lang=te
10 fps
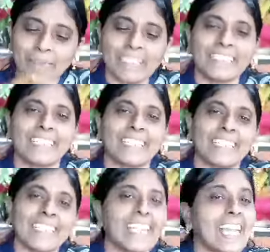మనం
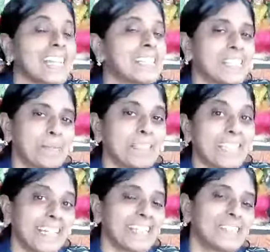చక్కగా క్యారెట్ సిరం అయితే
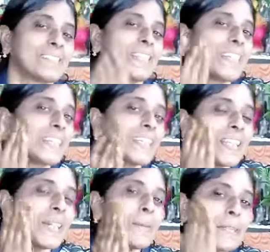రెడీ చేసుకున్నాం కదా
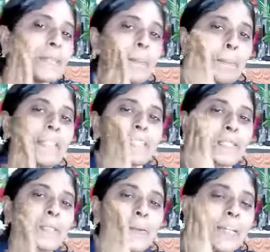ఇలా మనం అప్లై
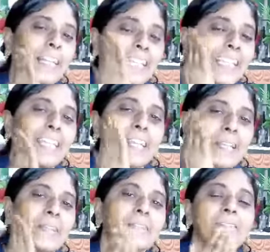చేసుకోవాలి
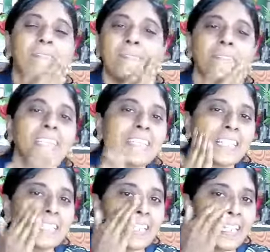ఫేస్
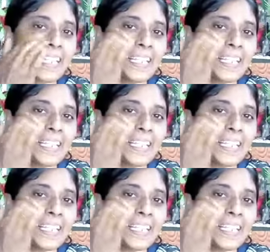అంతా